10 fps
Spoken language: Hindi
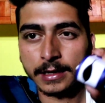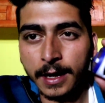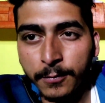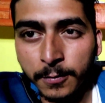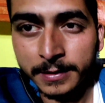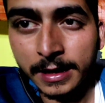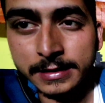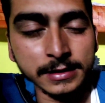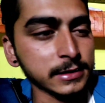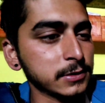आया था आपको पता
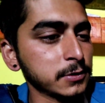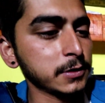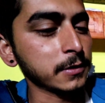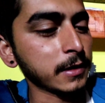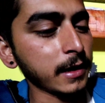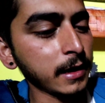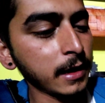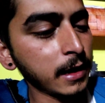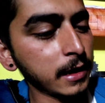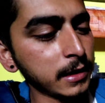आजकल ज़रूरी होता है
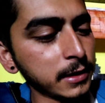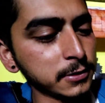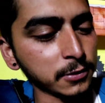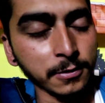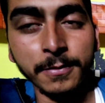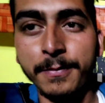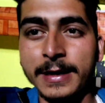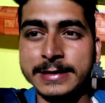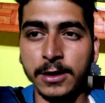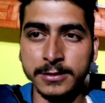ये जो
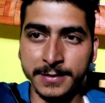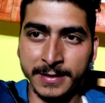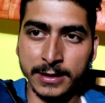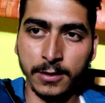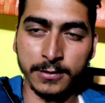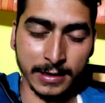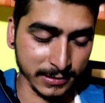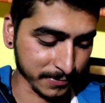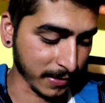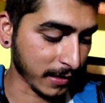पल्स ऑक्सीमीटर होता है
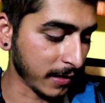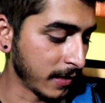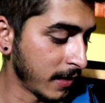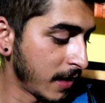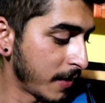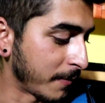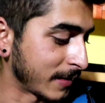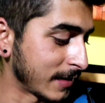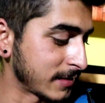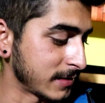जिसमें कि
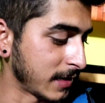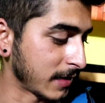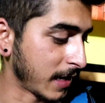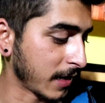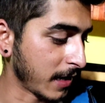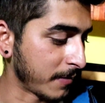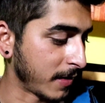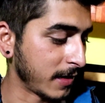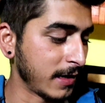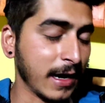पता चल जाता है कि
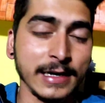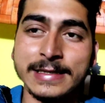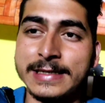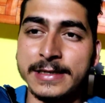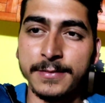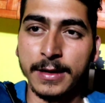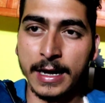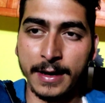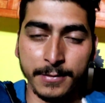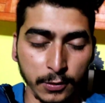हमारी ऑक्सीजन वगैरह